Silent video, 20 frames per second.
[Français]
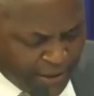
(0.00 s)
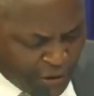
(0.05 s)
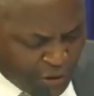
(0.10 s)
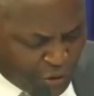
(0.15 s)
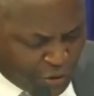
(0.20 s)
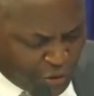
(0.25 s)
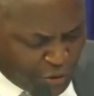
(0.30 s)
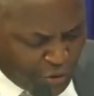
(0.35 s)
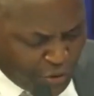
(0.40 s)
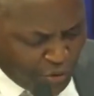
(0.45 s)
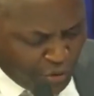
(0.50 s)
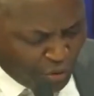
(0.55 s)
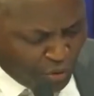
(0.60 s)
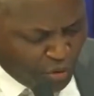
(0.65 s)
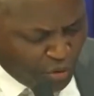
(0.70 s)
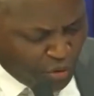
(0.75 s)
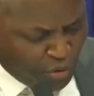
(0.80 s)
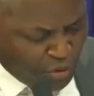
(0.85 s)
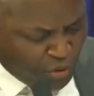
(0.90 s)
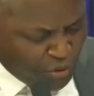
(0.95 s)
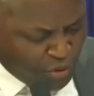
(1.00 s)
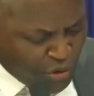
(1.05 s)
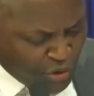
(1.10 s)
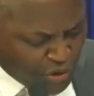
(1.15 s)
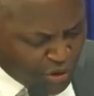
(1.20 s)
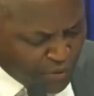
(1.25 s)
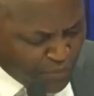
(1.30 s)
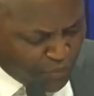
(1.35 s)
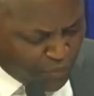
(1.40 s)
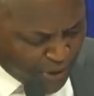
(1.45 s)
Sur le
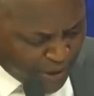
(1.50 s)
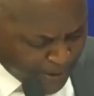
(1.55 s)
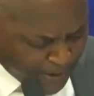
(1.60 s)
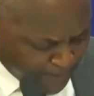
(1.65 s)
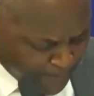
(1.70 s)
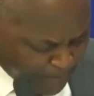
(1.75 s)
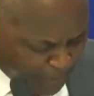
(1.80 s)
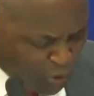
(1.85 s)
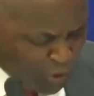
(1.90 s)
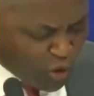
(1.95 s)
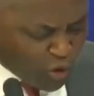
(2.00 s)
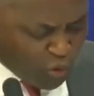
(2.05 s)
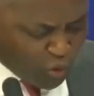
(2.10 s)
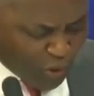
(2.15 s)
deuxième point, sur le